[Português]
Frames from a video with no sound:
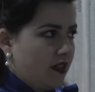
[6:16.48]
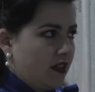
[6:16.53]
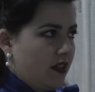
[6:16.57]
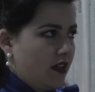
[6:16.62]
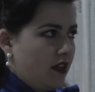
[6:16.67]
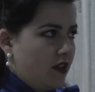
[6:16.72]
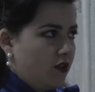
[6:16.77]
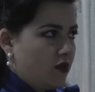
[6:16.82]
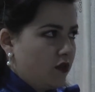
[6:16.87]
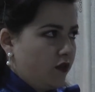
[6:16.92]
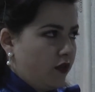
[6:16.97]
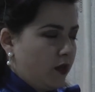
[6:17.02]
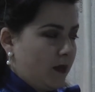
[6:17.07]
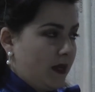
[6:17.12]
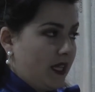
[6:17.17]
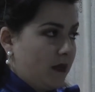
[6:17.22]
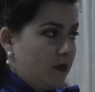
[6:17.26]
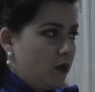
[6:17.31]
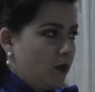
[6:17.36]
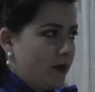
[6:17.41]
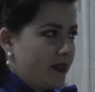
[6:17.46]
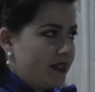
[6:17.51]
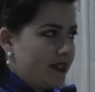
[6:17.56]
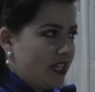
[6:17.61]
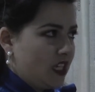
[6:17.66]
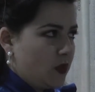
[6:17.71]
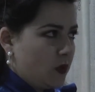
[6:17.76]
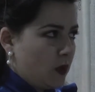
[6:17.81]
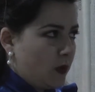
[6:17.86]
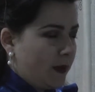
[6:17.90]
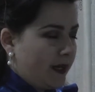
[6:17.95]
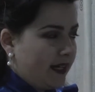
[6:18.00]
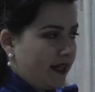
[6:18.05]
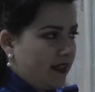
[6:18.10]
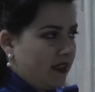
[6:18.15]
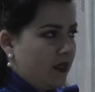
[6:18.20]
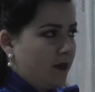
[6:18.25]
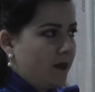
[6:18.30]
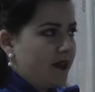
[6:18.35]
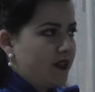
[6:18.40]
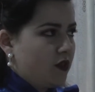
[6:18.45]
eu sou formada em publicidade e
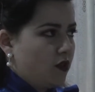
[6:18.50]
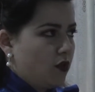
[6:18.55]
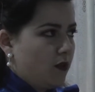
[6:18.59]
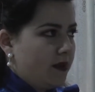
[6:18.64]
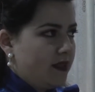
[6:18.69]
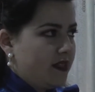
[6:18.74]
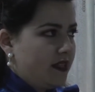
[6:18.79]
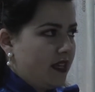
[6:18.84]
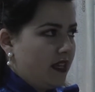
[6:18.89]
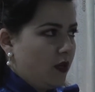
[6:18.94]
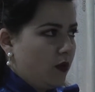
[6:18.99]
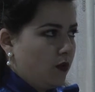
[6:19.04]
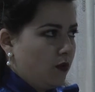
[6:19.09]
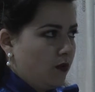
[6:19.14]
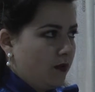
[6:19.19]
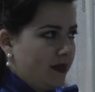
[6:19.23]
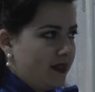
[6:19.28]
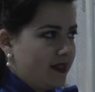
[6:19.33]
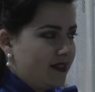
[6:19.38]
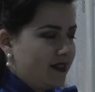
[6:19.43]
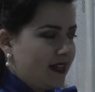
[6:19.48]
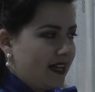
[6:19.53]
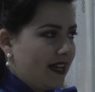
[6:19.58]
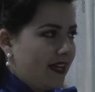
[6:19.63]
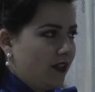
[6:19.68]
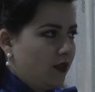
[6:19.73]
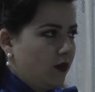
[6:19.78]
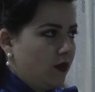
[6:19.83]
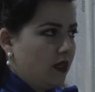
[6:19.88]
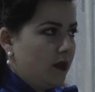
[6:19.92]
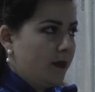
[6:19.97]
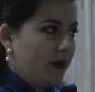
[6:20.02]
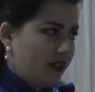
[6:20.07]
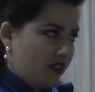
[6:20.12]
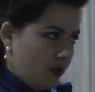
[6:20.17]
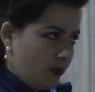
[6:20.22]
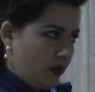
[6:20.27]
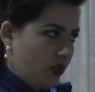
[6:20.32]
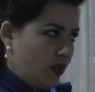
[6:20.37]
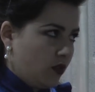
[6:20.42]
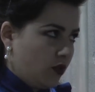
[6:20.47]
propaganda, mas eu comecei um mestrado em
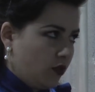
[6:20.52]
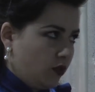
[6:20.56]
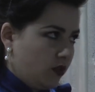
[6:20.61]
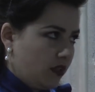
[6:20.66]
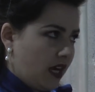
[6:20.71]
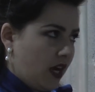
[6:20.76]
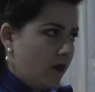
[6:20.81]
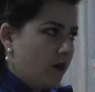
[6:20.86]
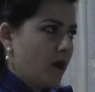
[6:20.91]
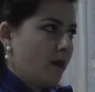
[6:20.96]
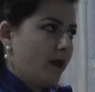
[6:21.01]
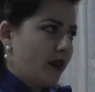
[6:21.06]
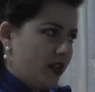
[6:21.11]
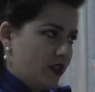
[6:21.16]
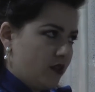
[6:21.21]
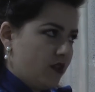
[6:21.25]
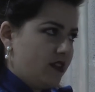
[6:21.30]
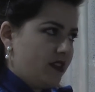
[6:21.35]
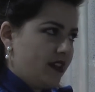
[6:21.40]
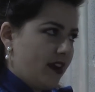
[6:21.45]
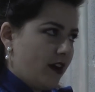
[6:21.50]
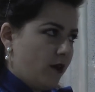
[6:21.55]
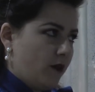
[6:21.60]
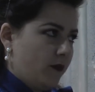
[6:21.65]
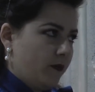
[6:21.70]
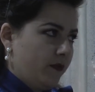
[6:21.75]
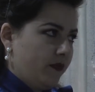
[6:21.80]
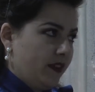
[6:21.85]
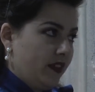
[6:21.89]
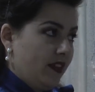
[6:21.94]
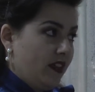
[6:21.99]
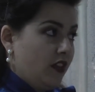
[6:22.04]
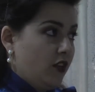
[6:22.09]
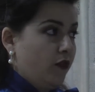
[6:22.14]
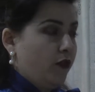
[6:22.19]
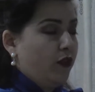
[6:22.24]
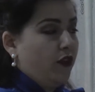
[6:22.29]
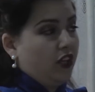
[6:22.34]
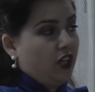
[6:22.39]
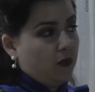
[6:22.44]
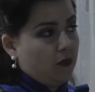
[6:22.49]
patrimônio cultural e memória social, que
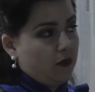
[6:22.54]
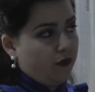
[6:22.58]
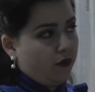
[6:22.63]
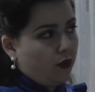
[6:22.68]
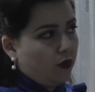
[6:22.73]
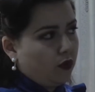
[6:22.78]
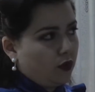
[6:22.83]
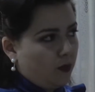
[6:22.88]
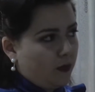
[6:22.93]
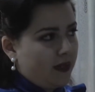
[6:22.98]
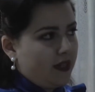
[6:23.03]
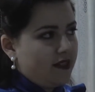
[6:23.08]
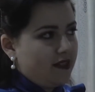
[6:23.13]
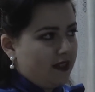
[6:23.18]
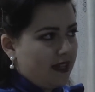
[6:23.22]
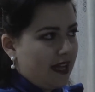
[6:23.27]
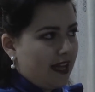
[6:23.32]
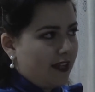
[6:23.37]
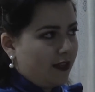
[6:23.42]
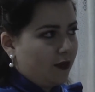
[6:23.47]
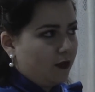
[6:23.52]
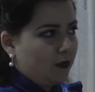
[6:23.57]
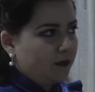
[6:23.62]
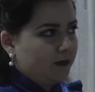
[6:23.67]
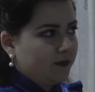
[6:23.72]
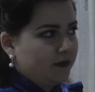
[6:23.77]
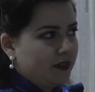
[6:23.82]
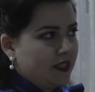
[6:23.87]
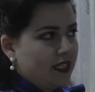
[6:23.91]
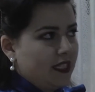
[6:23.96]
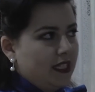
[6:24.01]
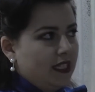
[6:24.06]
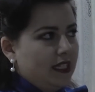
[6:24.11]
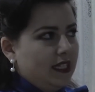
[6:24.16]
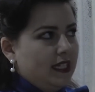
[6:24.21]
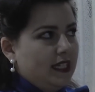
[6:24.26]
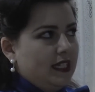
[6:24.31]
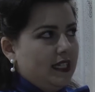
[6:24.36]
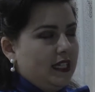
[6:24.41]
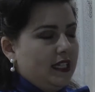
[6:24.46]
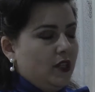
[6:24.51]
foi o que me voltou para esse lado.
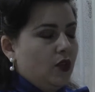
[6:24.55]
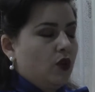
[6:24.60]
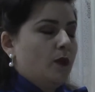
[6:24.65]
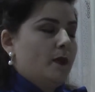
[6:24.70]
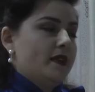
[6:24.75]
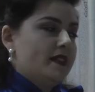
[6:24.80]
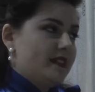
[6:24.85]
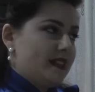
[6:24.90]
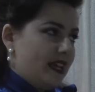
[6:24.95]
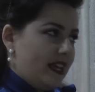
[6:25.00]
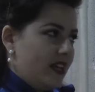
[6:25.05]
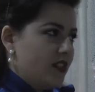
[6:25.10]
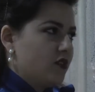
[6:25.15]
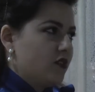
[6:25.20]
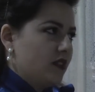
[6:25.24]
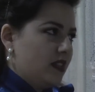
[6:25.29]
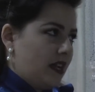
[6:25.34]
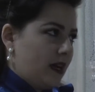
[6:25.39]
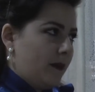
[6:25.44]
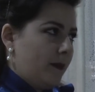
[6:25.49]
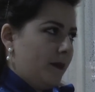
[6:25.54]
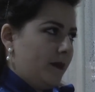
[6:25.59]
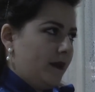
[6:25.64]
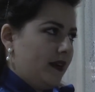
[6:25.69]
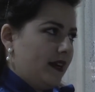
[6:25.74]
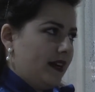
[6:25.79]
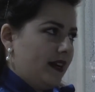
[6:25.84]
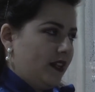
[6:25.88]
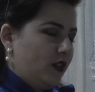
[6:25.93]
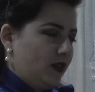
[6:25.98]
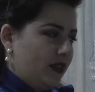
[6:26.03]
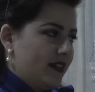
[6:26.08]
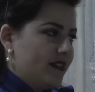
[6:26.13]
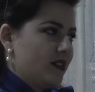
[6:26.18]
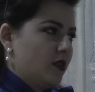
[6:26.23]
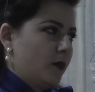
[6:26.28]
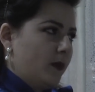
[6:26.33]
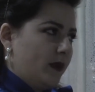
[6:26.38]
E eu comecei a estudar a educação